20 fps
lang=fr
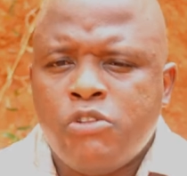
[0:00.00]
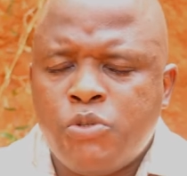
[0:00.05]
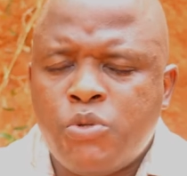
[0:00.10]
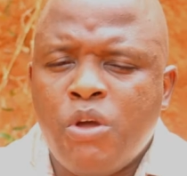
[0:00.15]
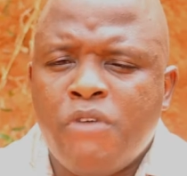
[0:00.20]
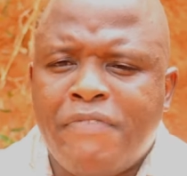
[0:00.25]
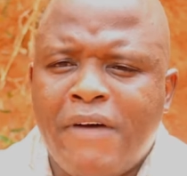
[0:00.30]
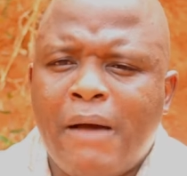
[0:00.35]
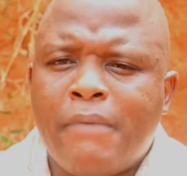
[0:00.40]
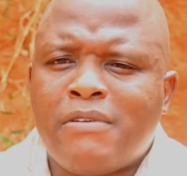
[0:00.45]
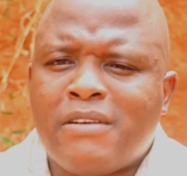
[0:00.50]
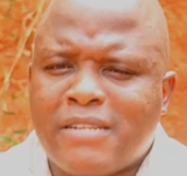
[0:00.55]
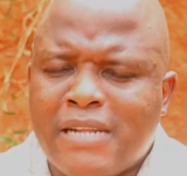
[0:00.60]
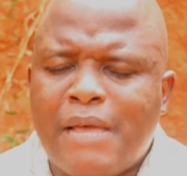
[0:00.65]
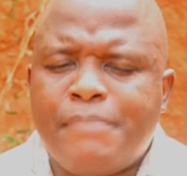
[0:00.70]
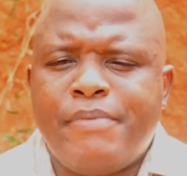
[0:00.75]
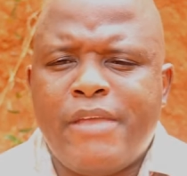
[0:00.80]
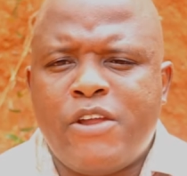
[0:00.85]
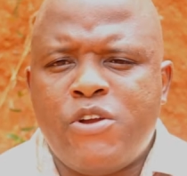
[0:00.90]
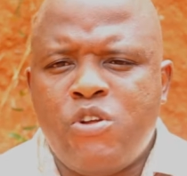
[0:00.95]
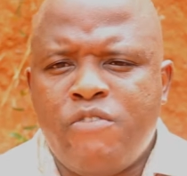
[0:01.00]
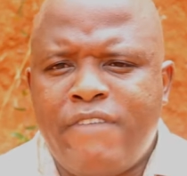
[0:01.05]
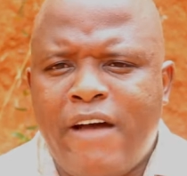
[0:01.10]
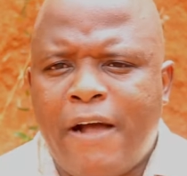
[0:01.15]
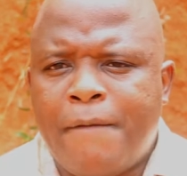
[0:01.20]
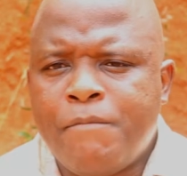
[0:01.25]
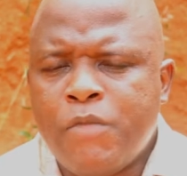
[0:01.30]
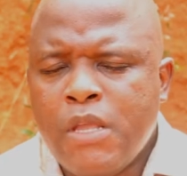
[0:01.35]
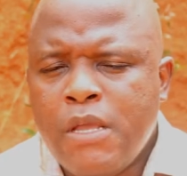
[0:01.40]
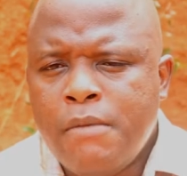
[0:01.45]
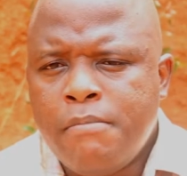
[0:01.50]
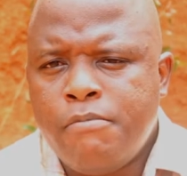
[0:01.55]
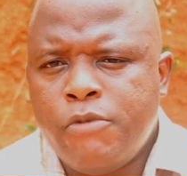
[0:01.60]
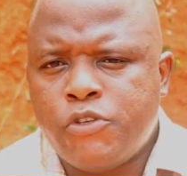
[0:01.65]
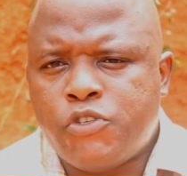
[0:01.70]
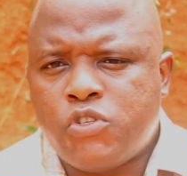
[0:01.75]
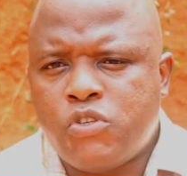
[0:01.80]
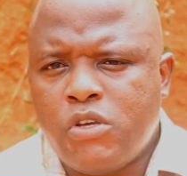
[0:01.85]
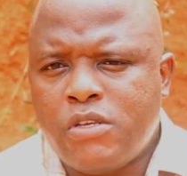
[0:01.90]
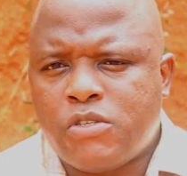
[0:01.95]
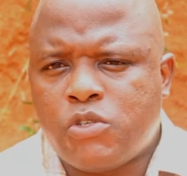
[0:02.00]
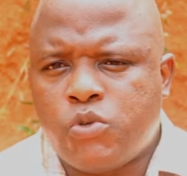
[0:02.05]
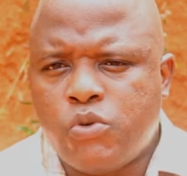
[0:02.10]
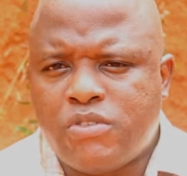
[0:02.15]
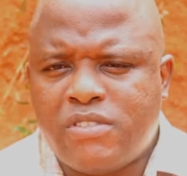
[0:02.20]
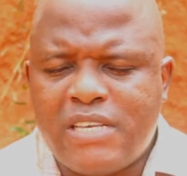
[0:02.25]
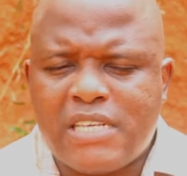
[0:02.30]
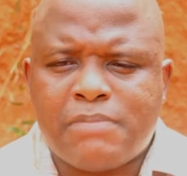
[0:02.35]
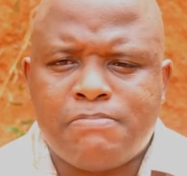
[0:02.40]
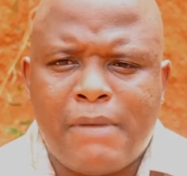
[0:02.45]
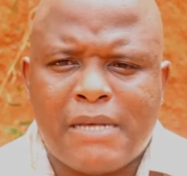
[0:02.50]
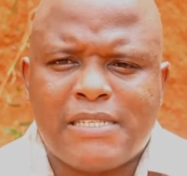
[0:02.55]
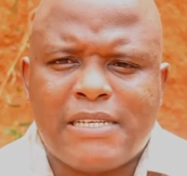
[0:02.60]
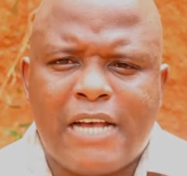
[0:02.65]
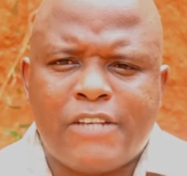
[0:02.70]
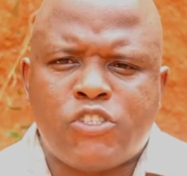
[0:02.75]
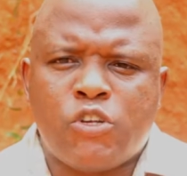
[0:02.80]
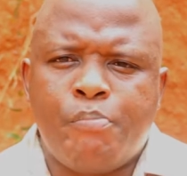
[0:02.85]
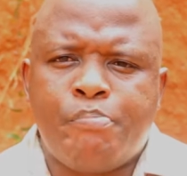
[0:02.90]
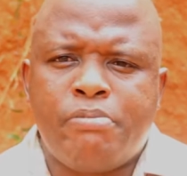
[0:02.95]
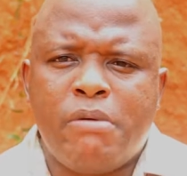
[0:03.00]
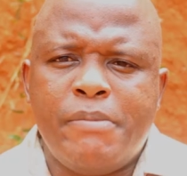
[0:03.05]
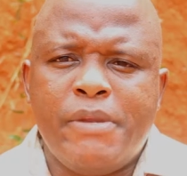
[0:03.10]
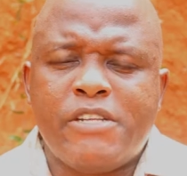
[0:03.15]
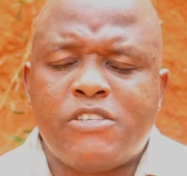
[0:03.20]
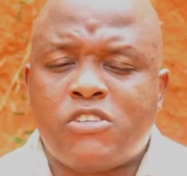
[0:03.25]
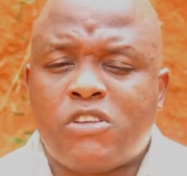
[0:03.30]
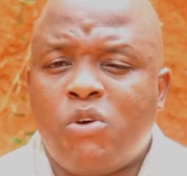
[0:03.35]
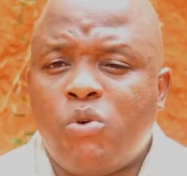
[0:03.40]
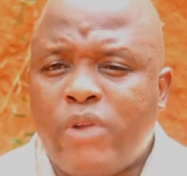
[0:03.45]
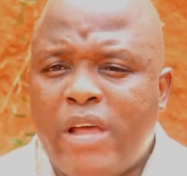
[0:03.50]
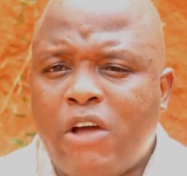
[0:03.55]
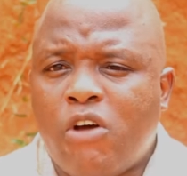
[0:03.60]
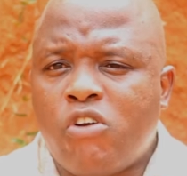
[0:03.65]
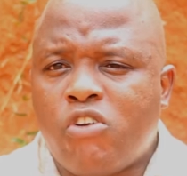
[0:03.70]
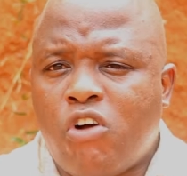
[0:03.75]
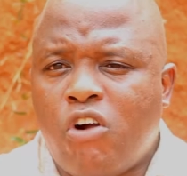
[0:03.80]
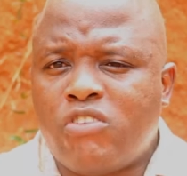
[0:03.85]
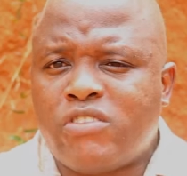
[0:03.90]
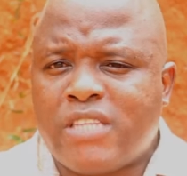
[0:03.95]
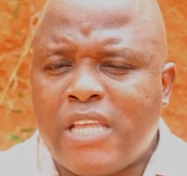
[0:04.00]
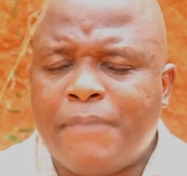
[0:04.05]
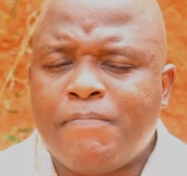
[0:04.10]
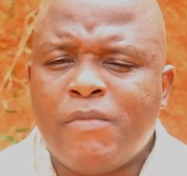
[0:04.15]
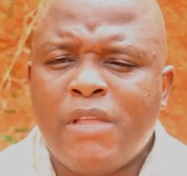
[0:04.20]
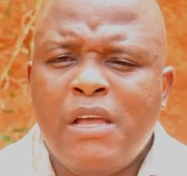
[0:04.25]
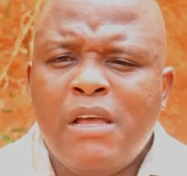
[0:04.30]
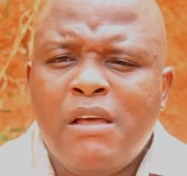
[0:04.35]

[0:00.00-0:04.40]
devant, très bien devant, M. Success Masra, son premier ministre, qui aurait récolté